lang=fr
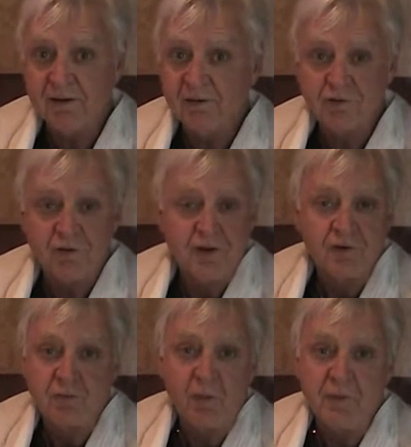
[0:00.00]
euh,
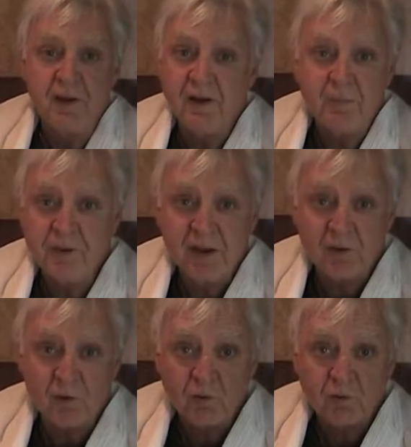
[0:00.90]
pas mis les pieds à
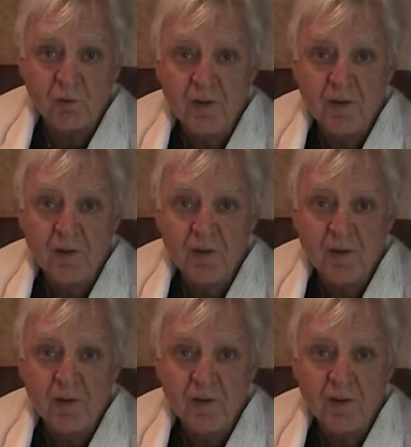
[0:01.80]
Toronto.